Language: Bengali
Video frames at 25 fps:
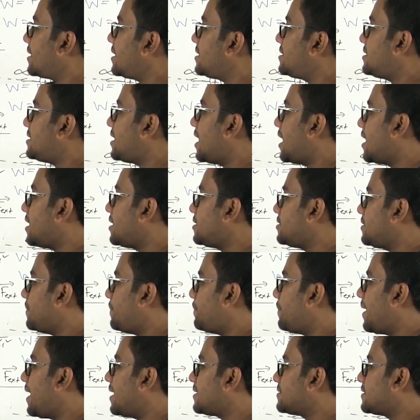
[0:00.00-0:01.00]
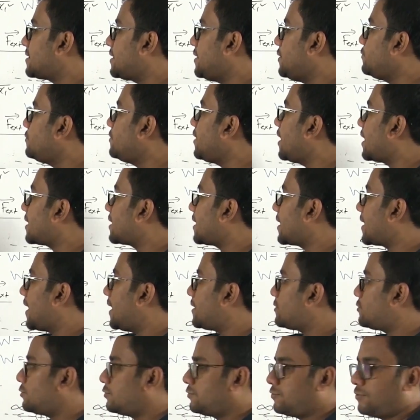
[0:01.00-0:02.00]
একটা চার্জ প্লাস কিউ দ্বারা একটা
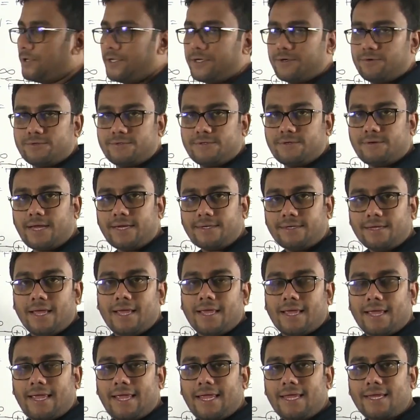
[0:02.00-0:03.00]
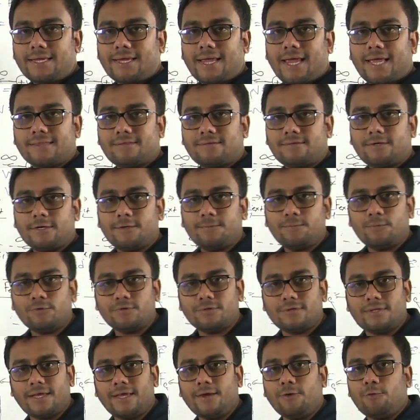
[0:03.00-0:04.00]
ক্ষেত্র তৈরি করছি রাইট এই ক্ষেত্রের
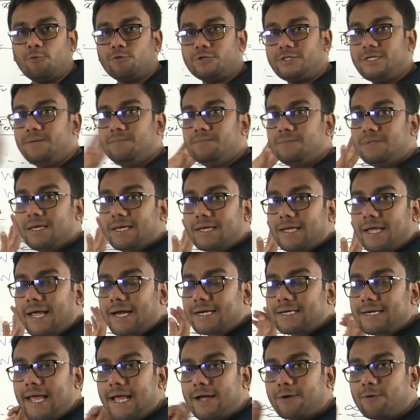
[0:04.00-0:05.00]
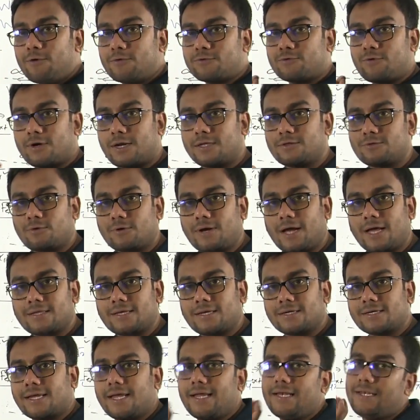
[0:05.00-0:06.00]
মধ্যে অসীম থেকে একটা একক ধনাত্মক
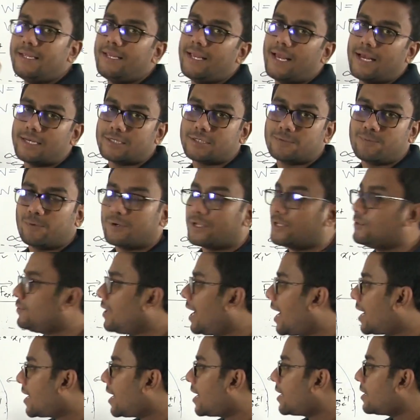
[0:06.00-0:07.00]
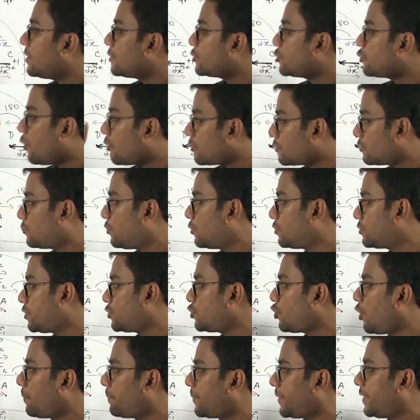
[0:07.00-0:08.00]
আদানকে নিয়ে আসব কিন্তু আনার শর্ত
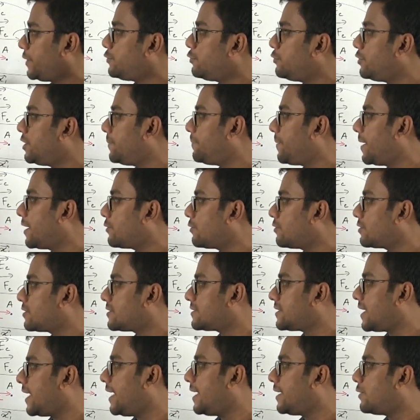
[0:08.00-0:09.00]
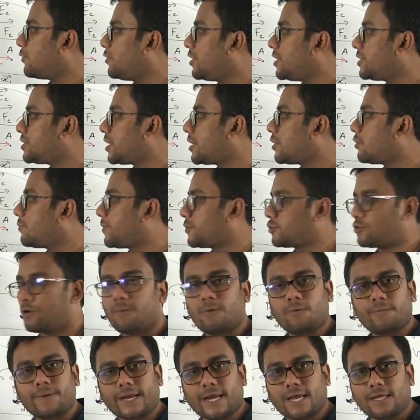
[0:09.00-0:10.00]
হচ্ছে সবকিছু ডিপেন্ড করতেছে এই কন্ডিশনের উপর
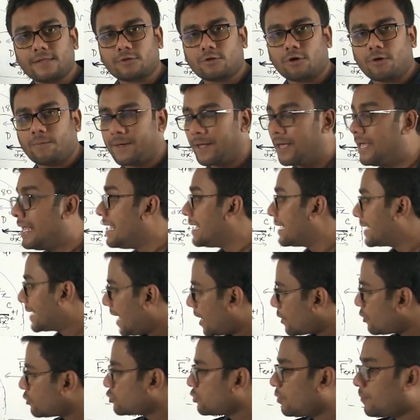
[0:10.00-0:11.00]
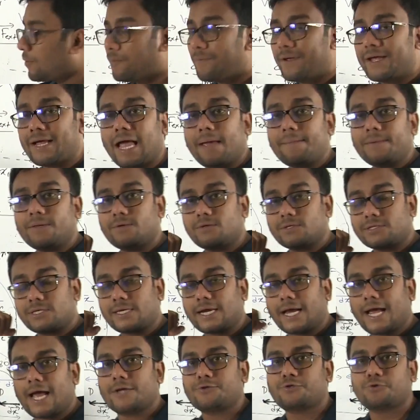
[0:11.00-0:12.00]
সমবেগ আনতে হবে কেন সমবেগ আমি বলছি
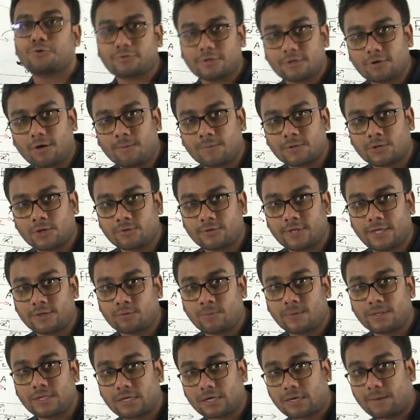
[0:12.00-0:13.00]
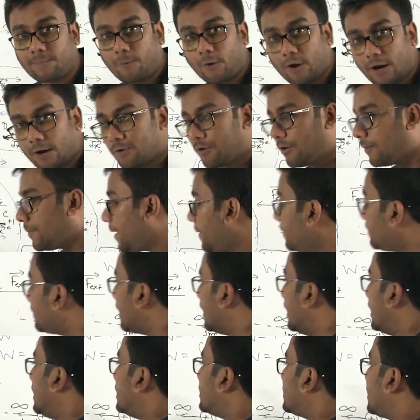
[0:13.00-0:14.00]
এটা কাজ শক্তি ক্ষমতা অধ্যায় তোমাদেরকে পড়ানো হবে
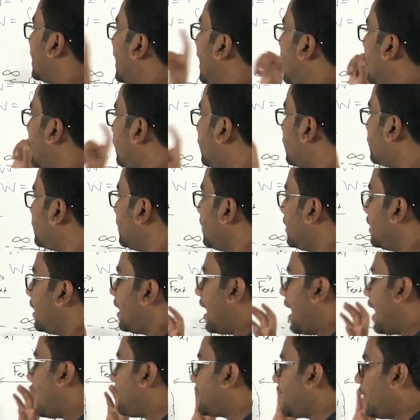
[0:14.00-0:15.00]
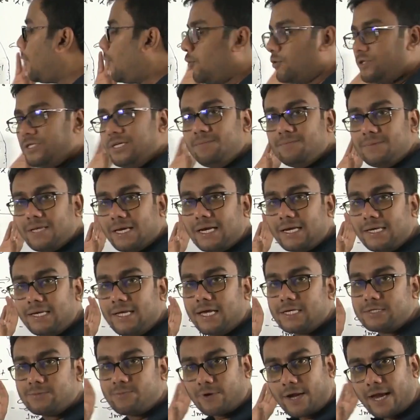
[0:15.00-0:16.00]
তাহলে এখন আমরা অসীম থেকে
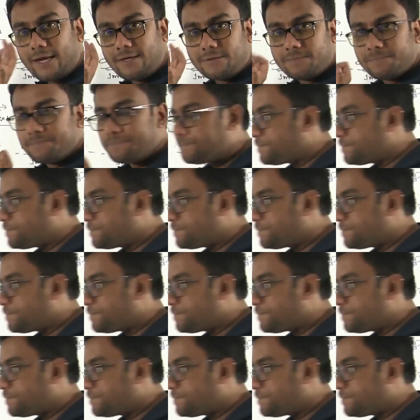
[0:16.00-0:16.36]
নিয়ে আসবো রাইট